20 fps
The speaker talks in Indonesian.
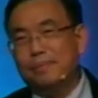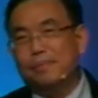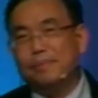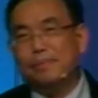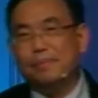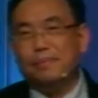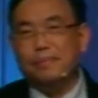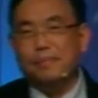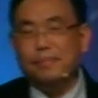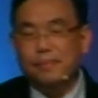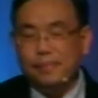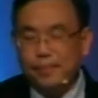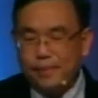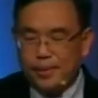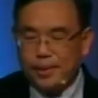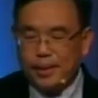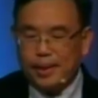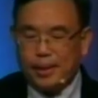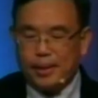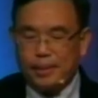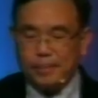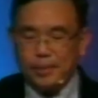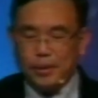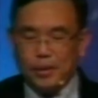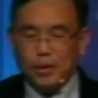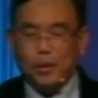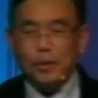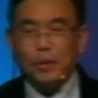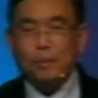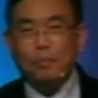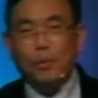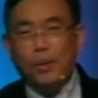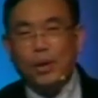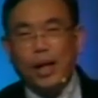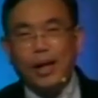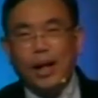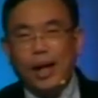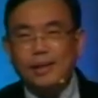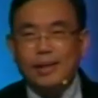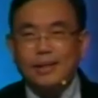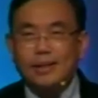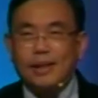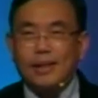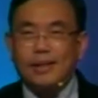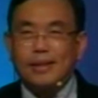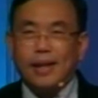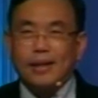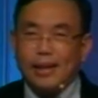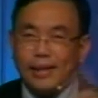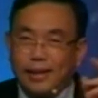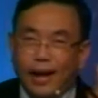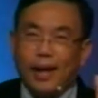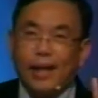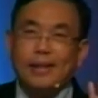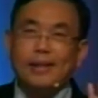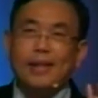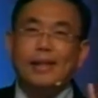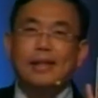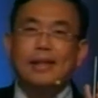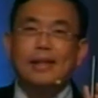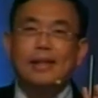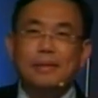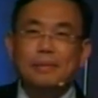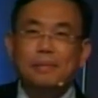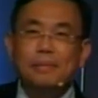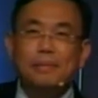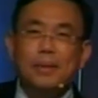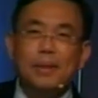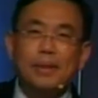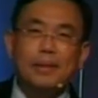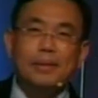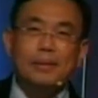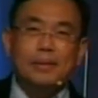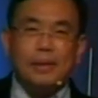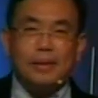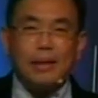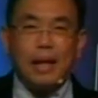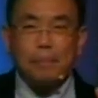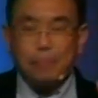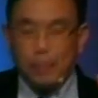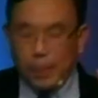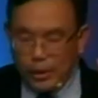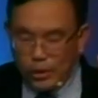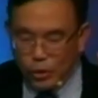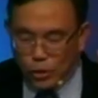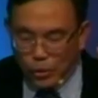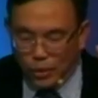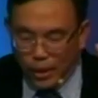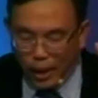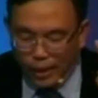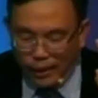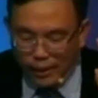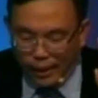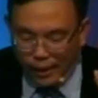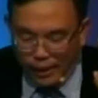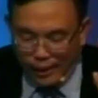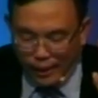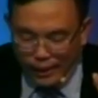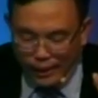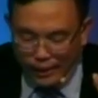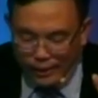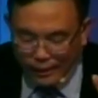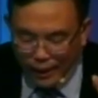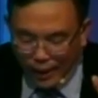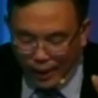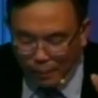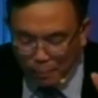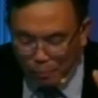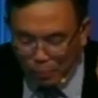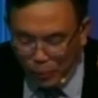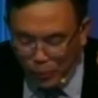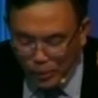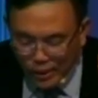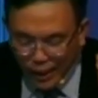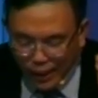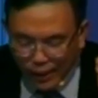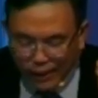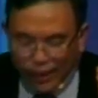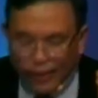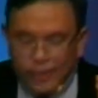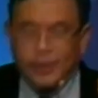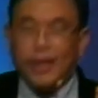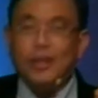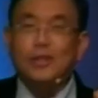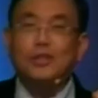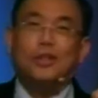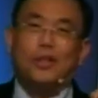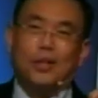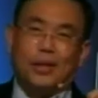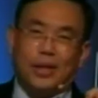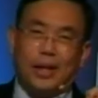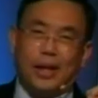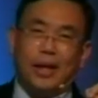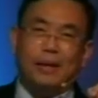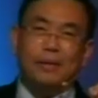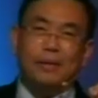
sorga. Bukan hanya sekedar tiga hal tadi, tapi juga karena kita punya kerajaan